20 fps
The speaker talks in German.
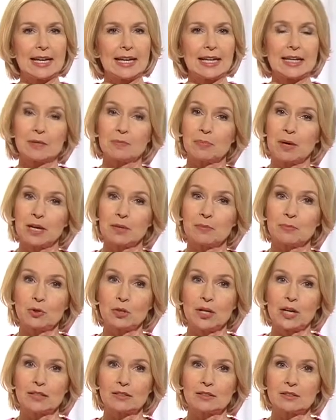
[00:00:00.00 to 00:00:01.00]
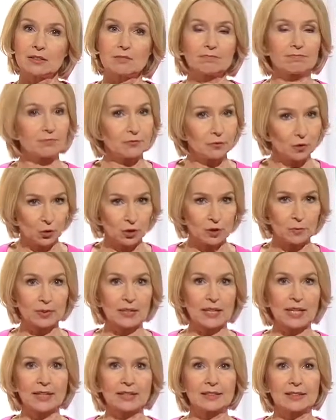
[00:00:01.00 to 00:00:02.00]
In Brandenburg hat es, wie heute
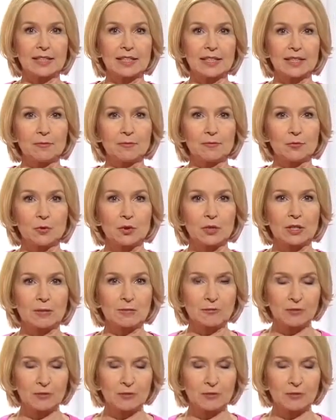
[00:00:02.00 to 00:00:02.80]
bekannt gegeben wurde, im